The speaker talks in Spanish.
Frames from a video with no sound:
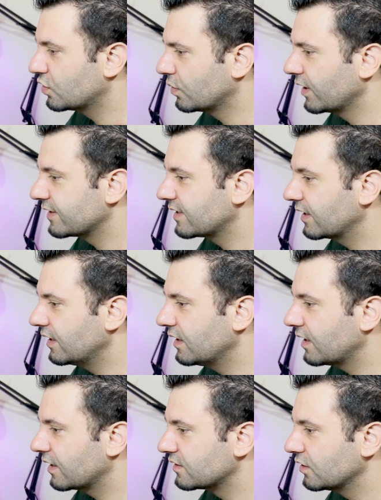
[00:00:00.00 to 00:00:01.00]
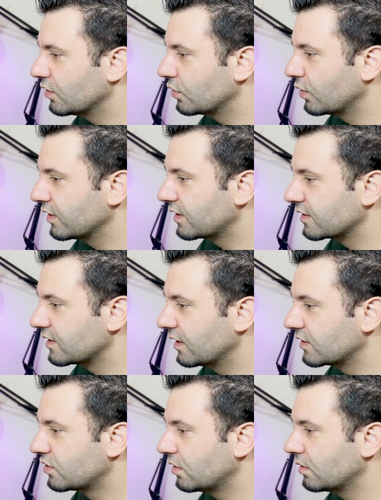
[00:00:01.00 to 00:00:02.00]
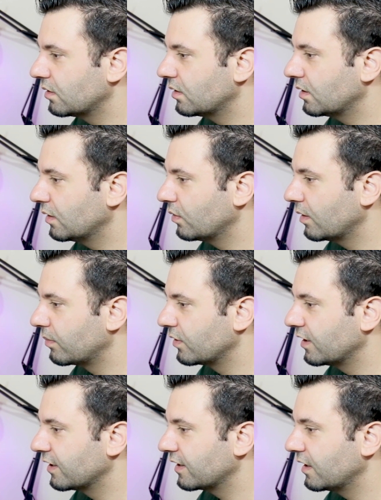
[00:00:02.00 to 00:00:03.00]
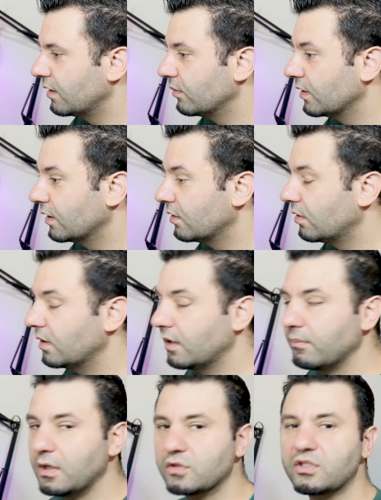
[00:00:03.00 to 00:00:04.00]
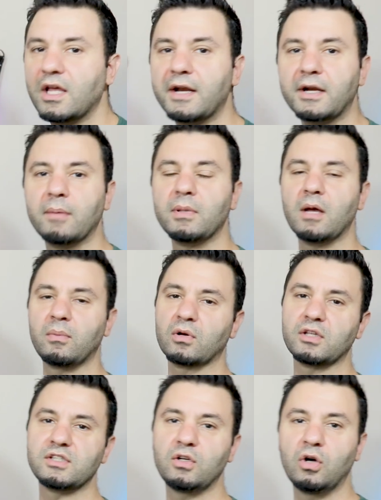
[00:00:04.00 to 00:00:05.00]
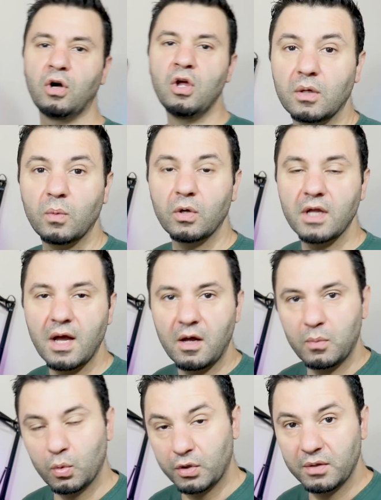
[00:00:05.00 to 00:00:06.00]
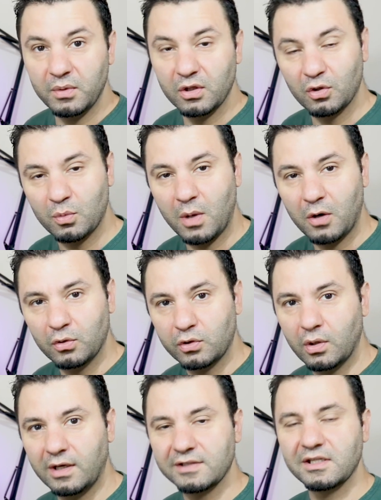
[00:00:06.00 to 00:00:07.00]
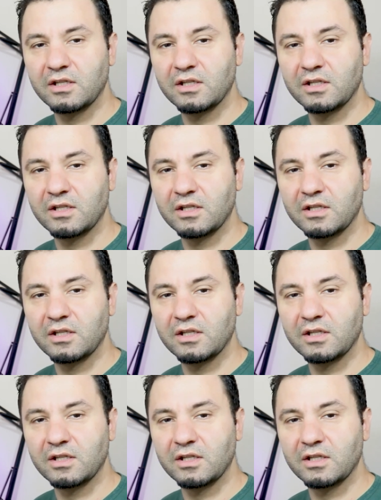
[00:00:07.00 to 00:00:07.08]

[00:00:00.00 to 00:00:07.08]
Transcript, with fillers: yo voy a seguir haciendo toda esta selección y voy a poner el video en velocidad rápida porque si no te voy a aburrir viendo cómo hago toda la